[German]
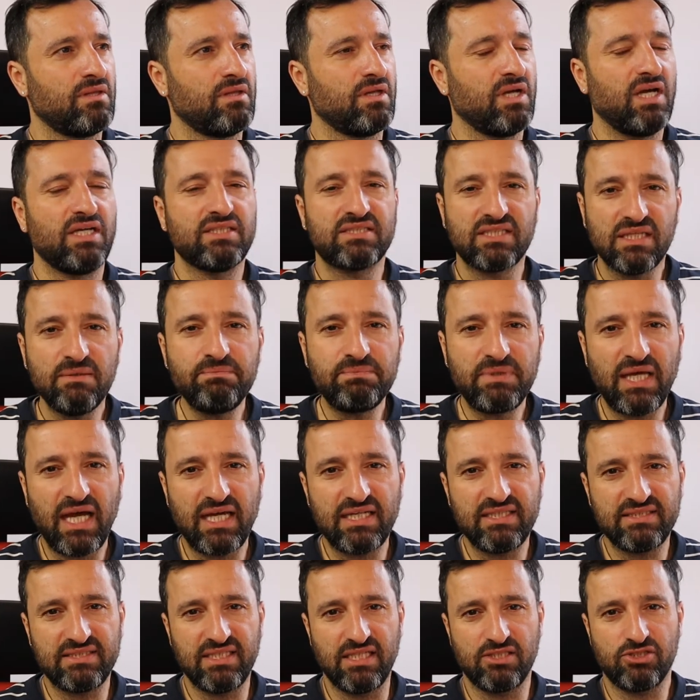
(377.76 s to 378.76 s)
es gibt da
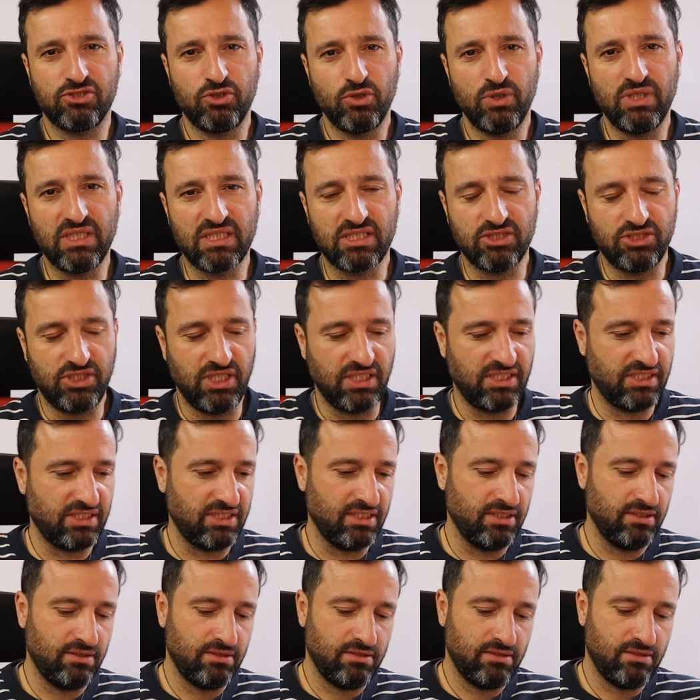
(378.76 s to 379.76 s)
eine sehr schöne
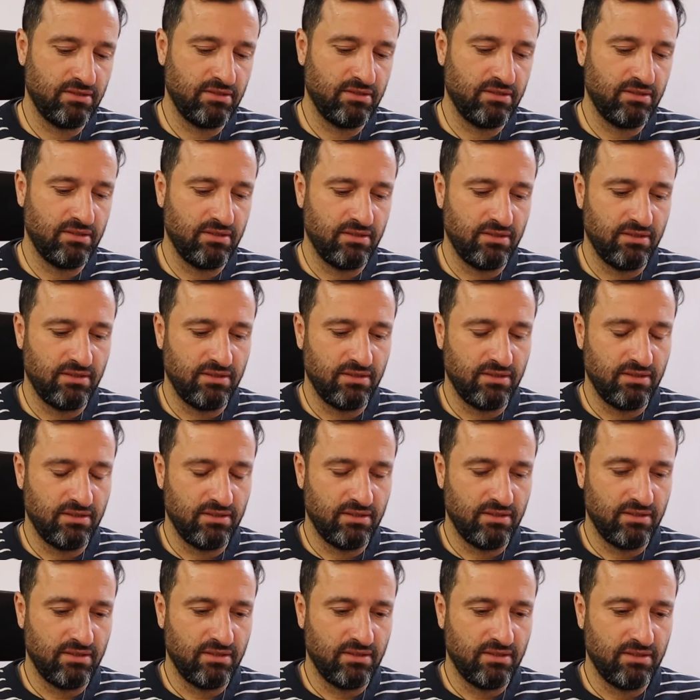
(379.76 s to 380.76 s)
Geschichte,
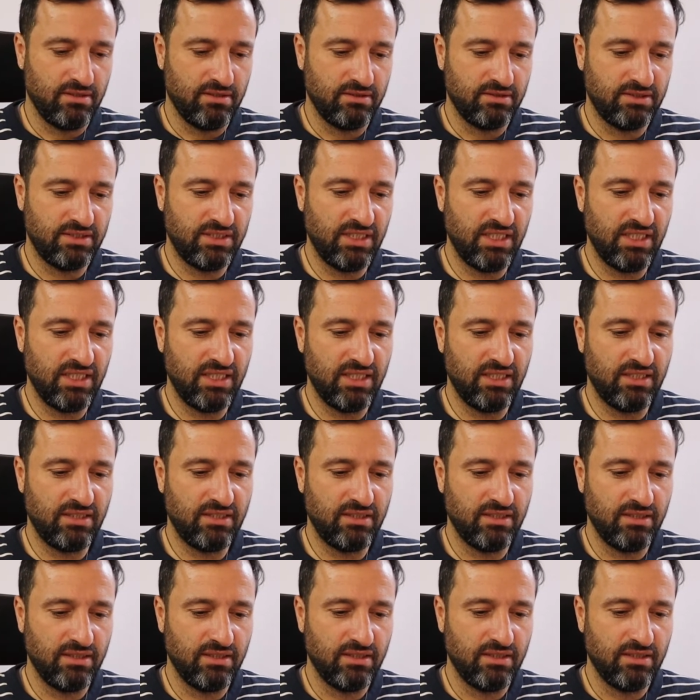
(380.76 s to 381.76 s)
die
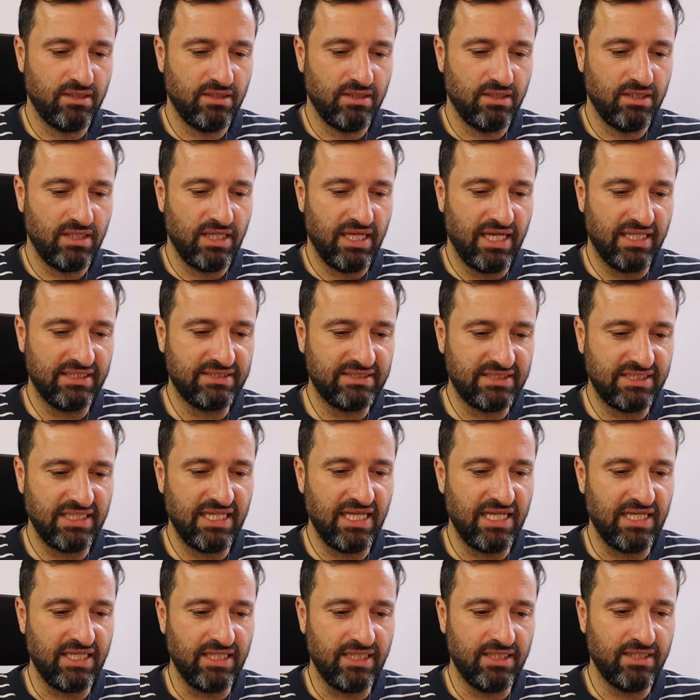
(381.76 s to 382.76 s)
ich
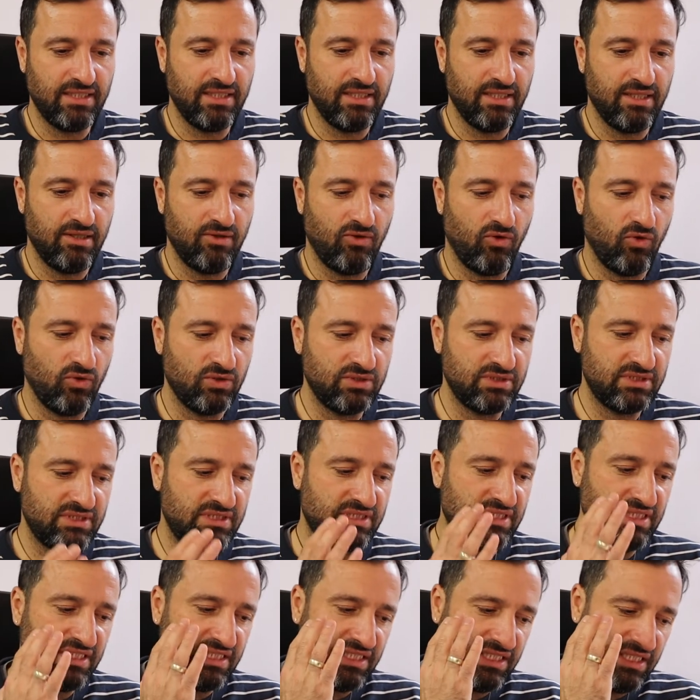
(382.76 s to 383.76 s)
erzähle. Und
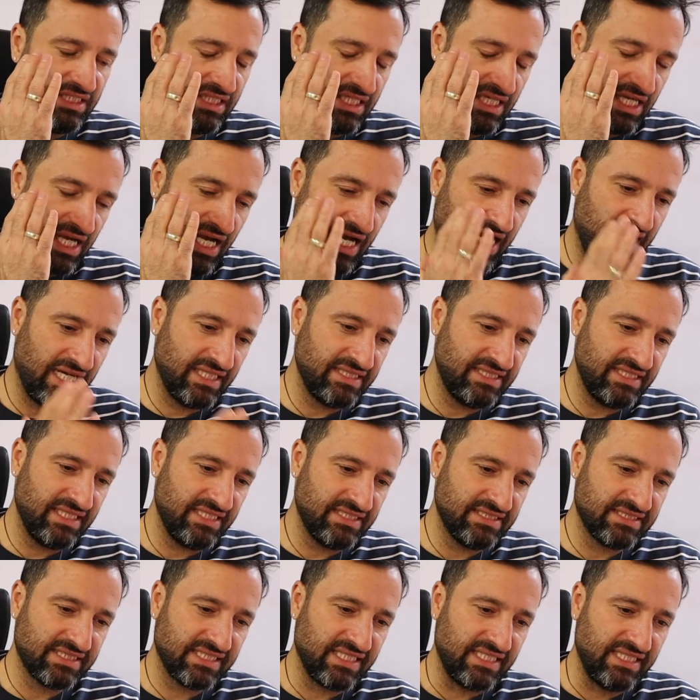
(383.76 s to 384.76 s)
die
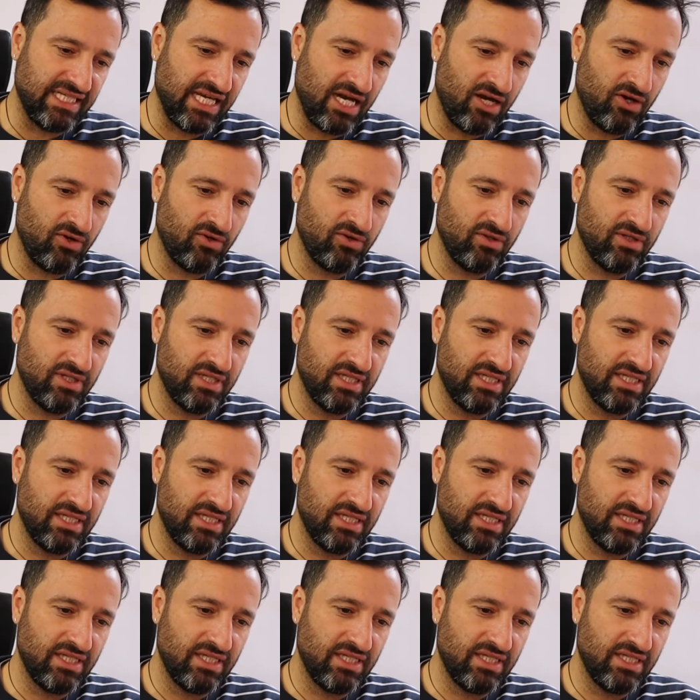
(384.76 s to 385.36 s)
handelt genau